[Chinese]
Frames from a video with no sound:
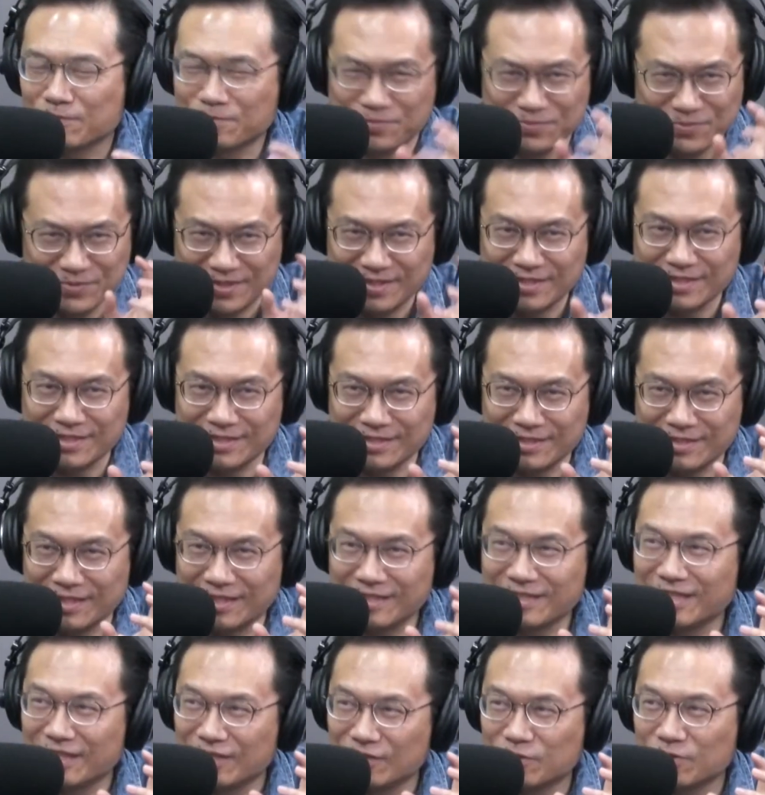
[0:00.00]
毋是甜
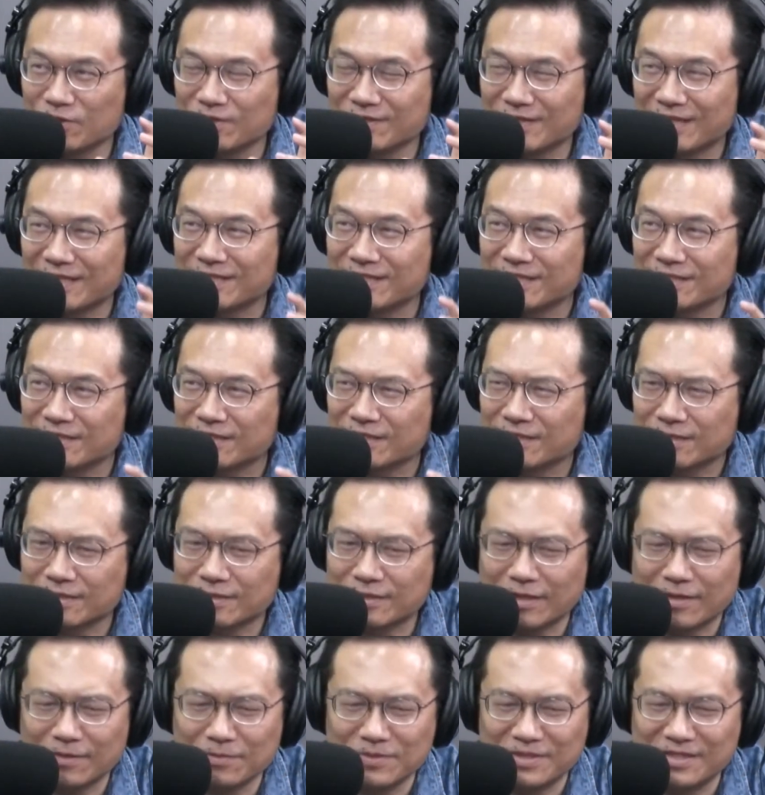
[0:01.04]
甜圈，但是
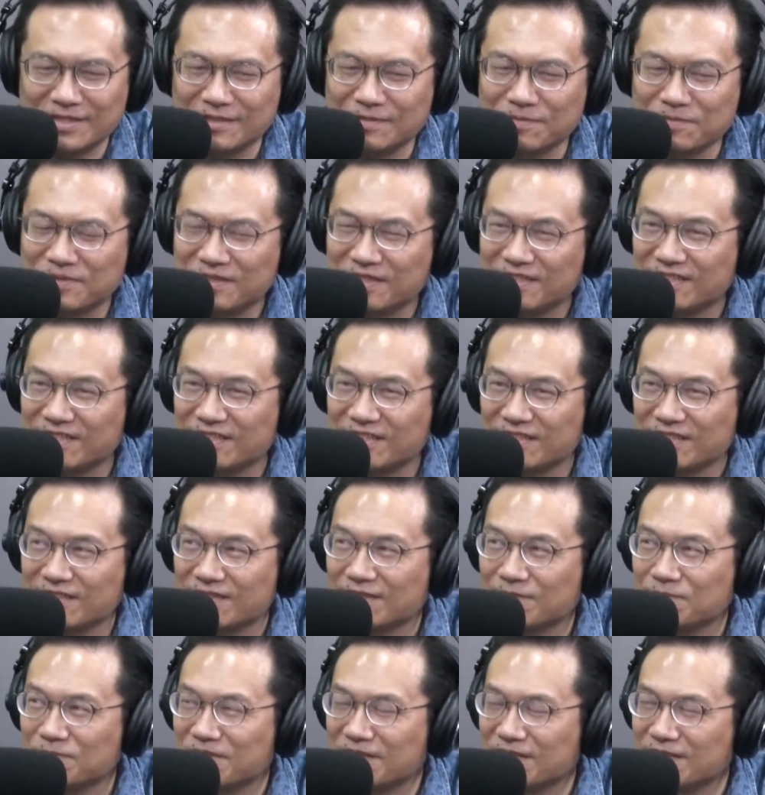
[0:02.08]
啥物物件
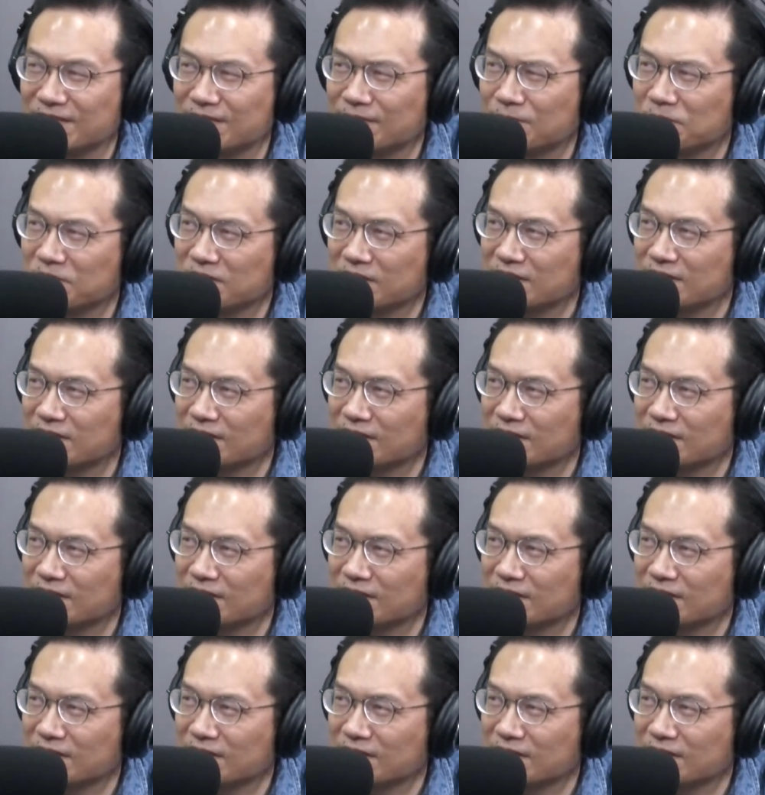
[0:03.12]
物物件